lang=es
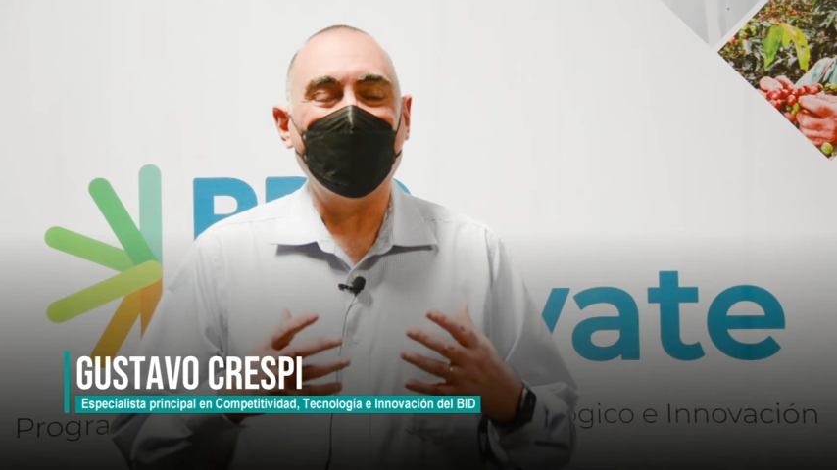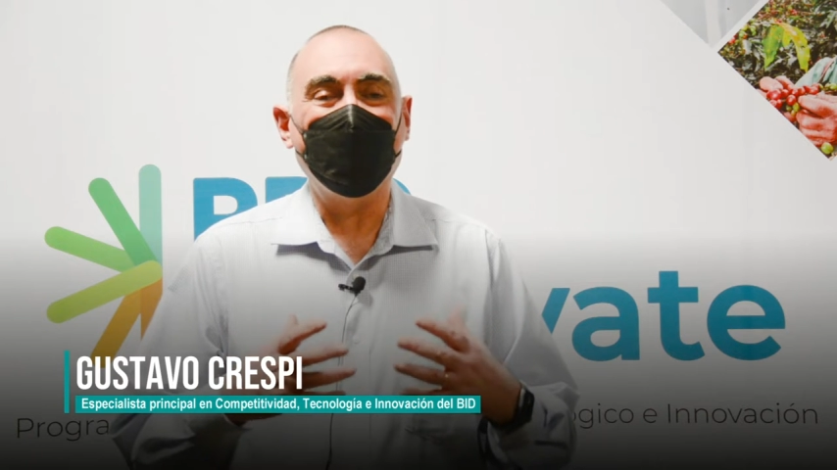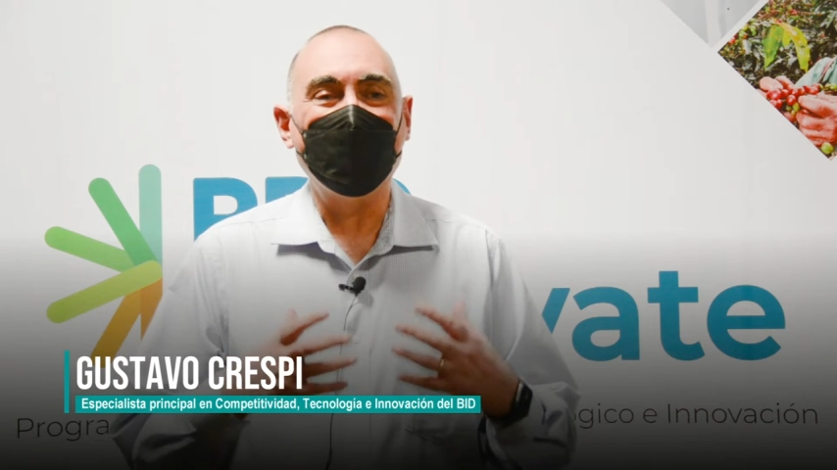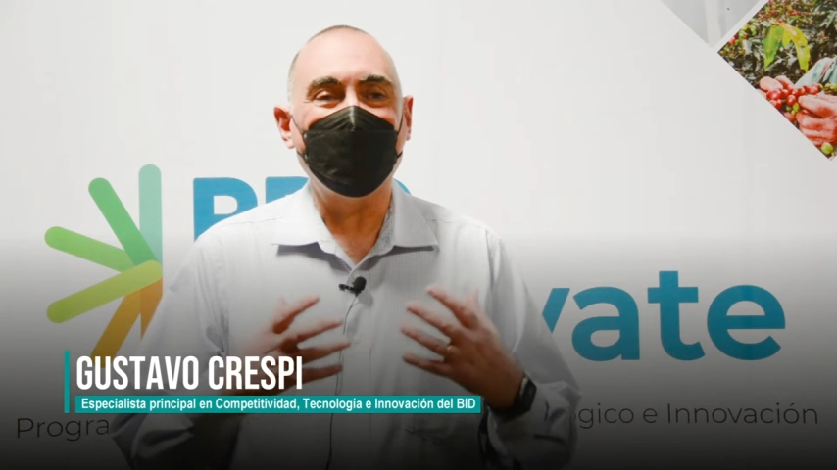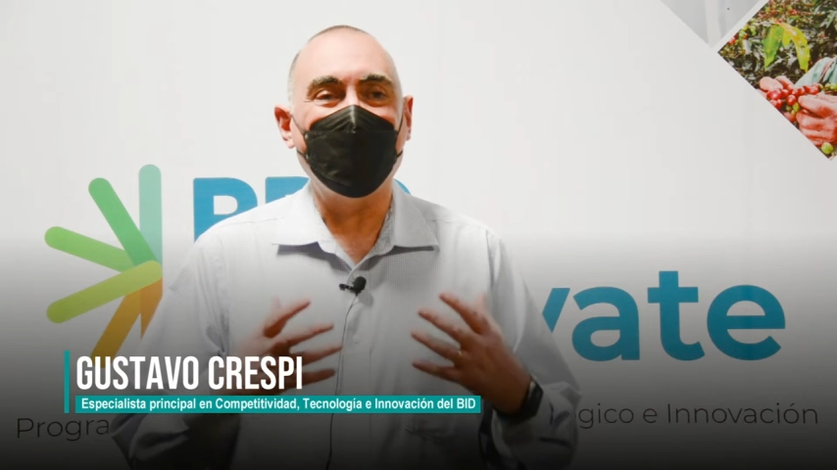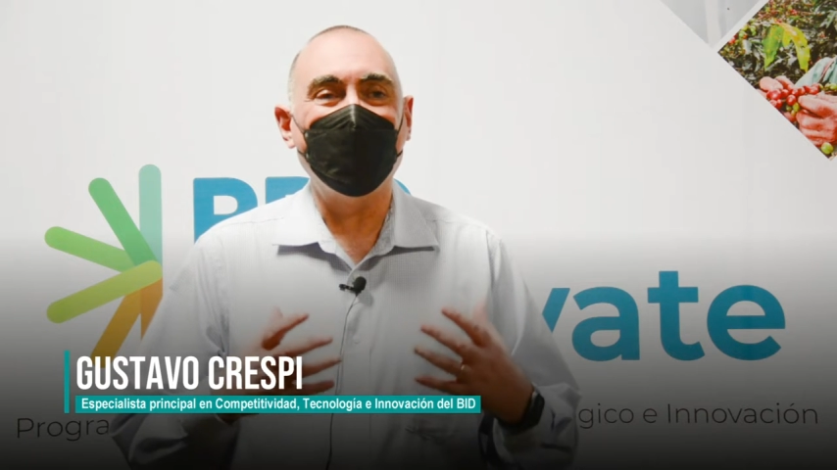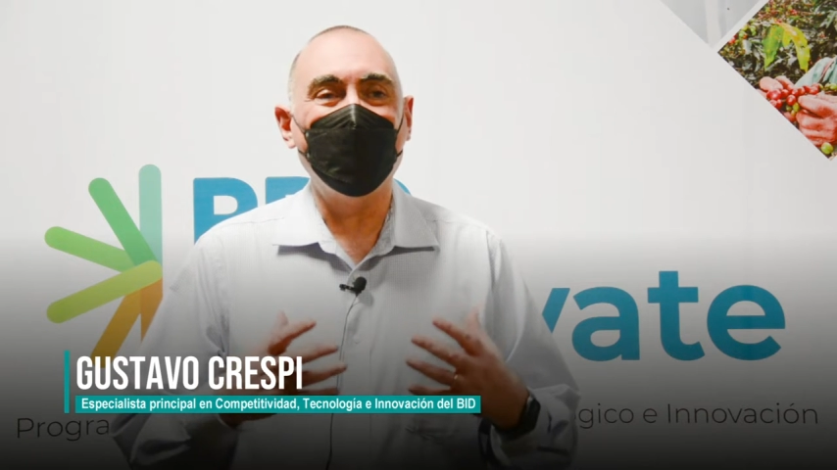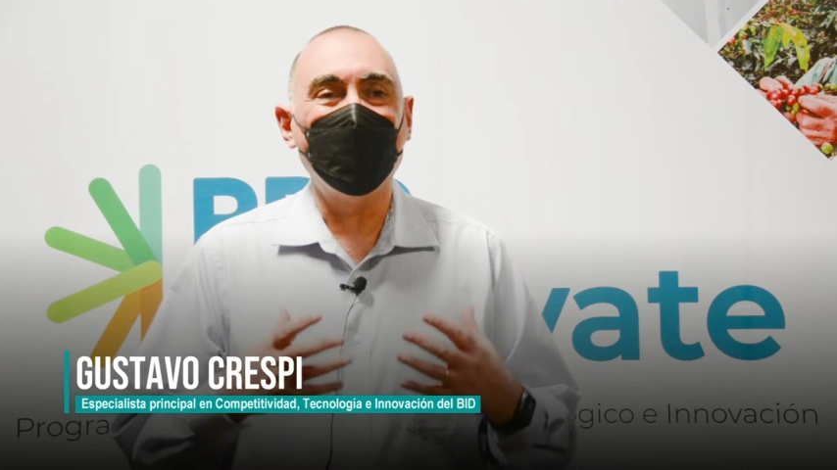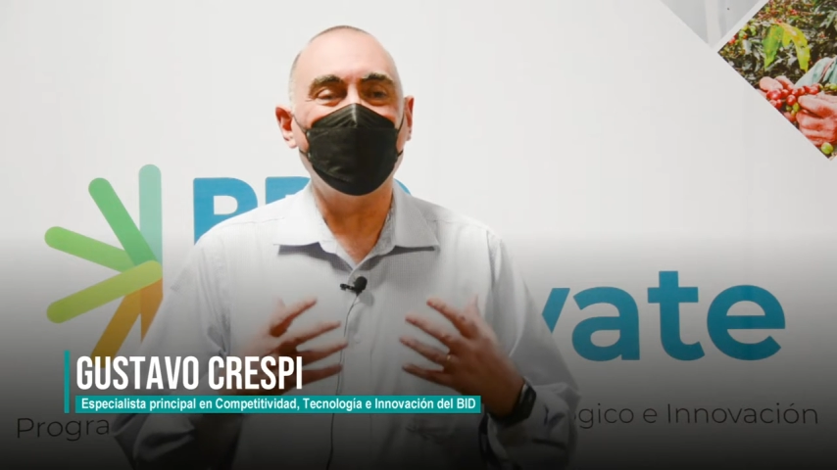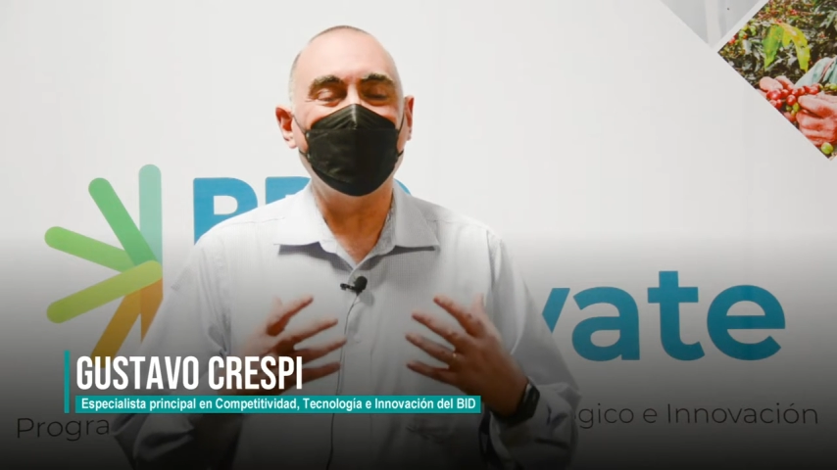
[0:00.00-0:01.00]
capacidades
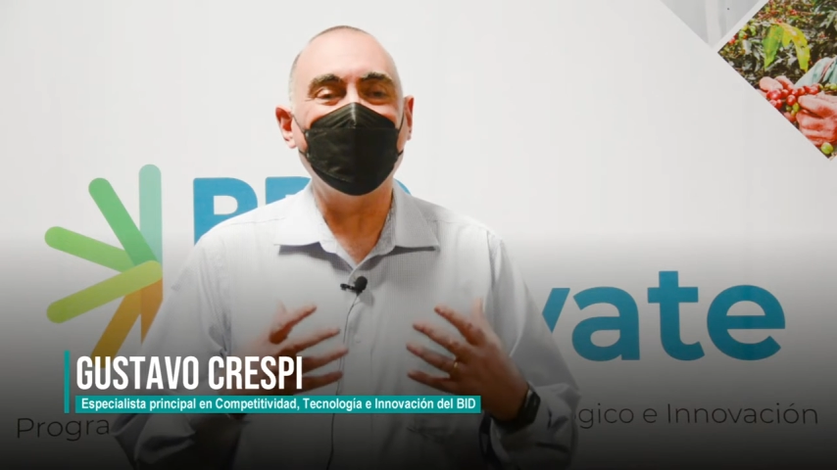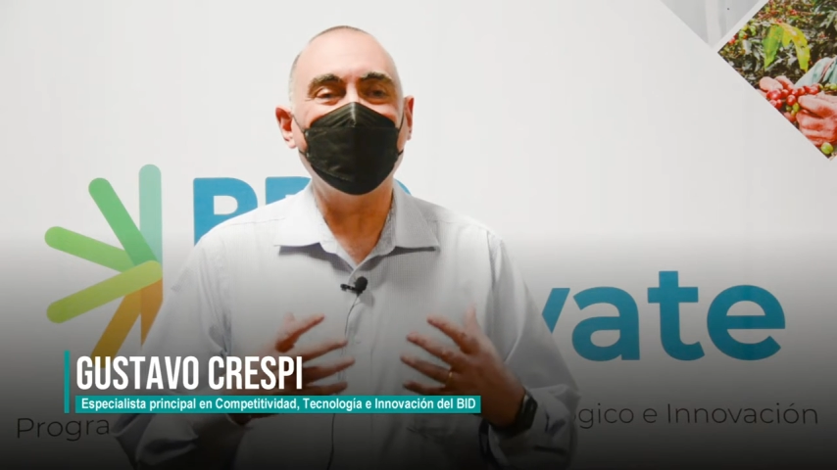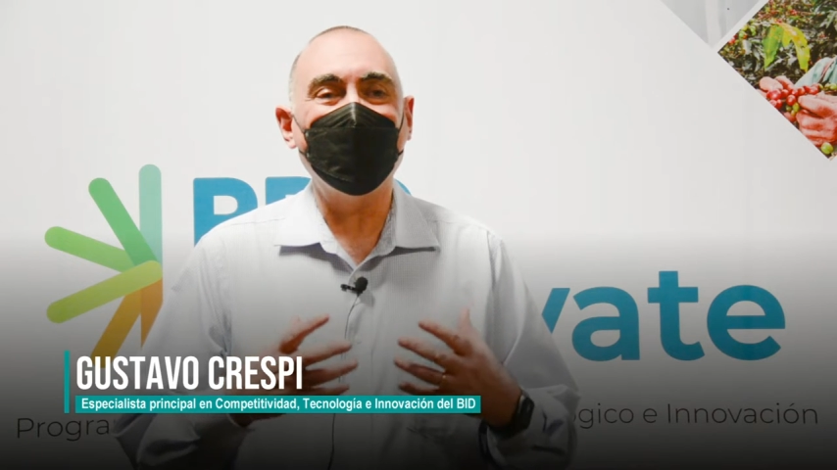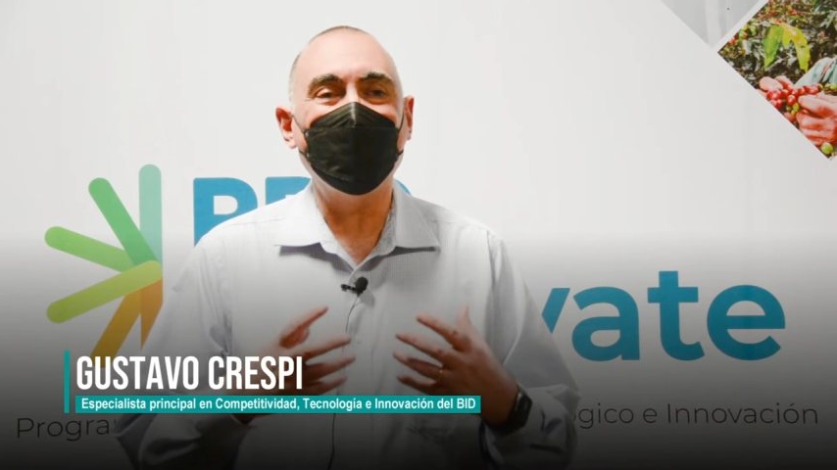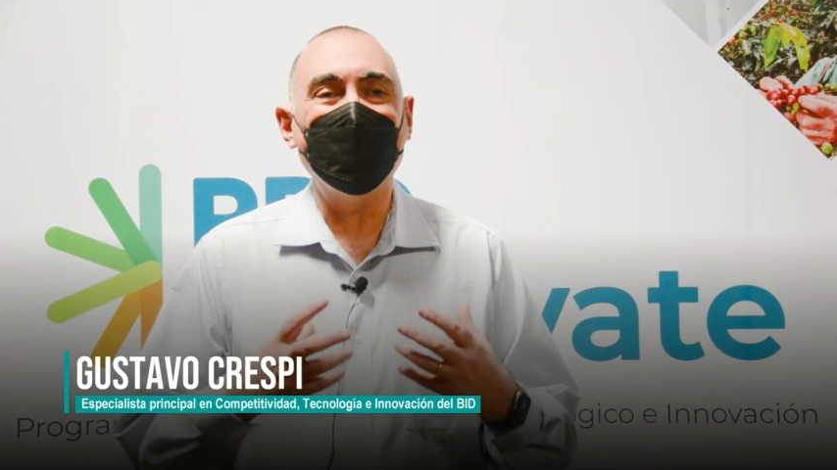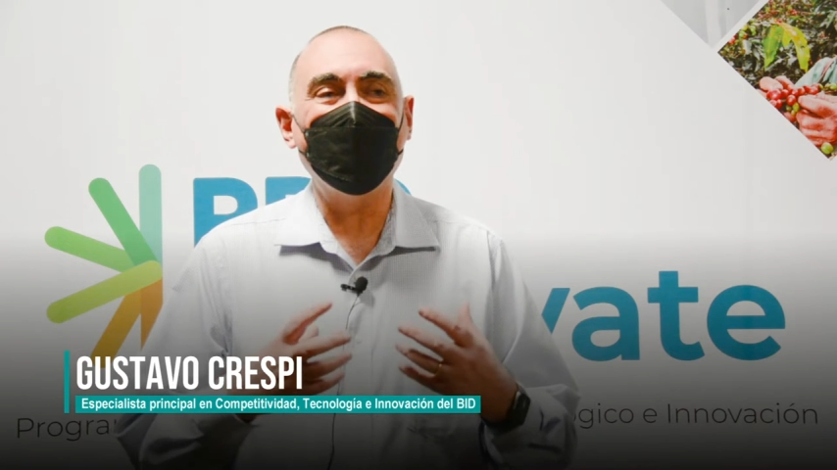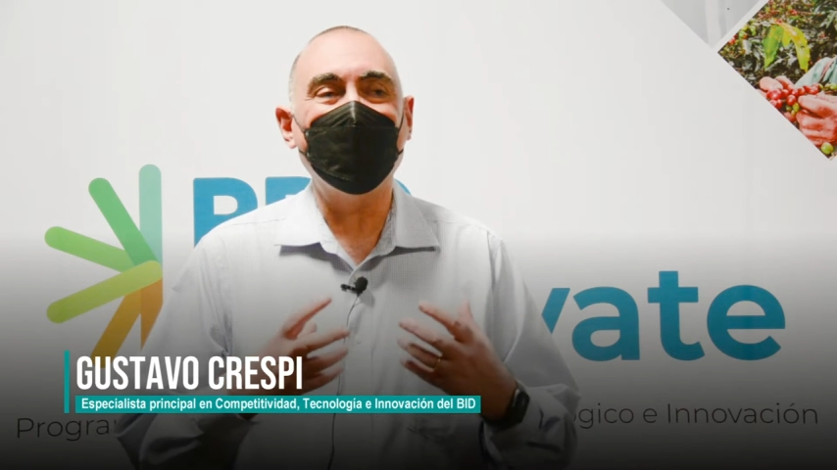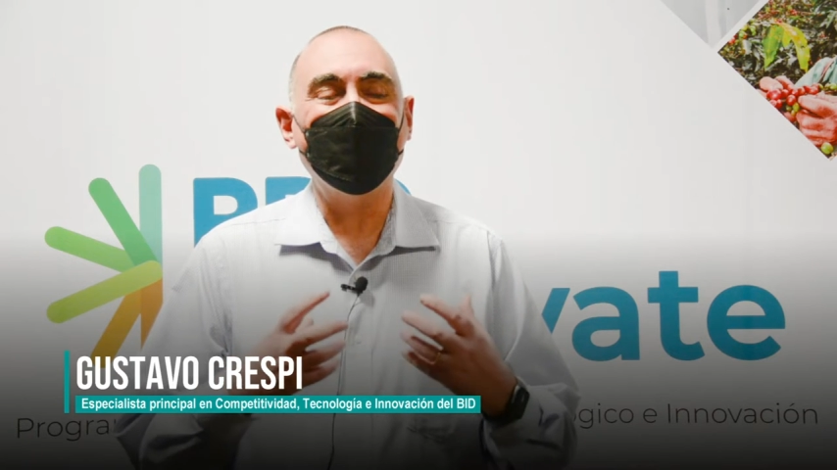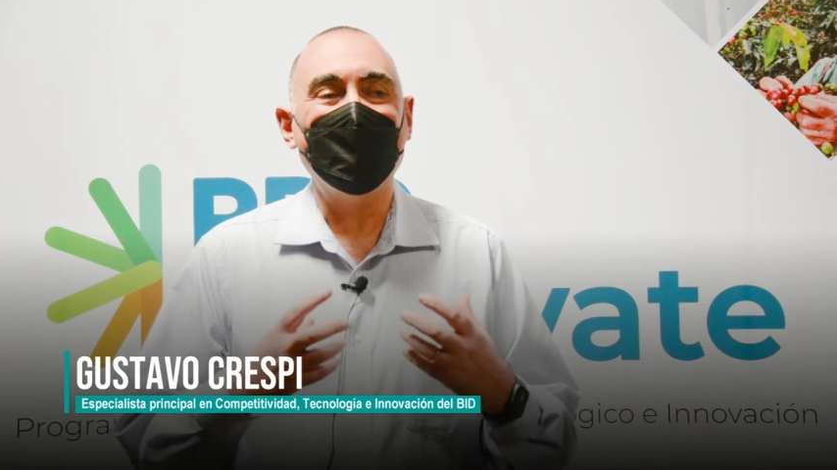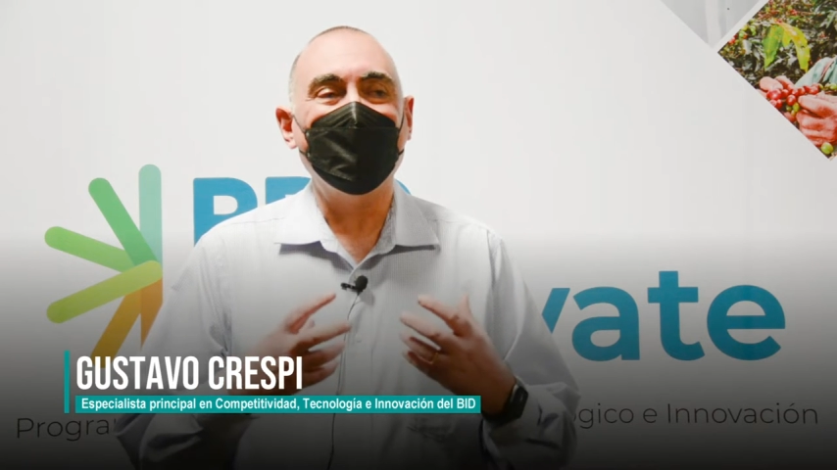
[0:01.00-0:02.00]
institucionales tienen que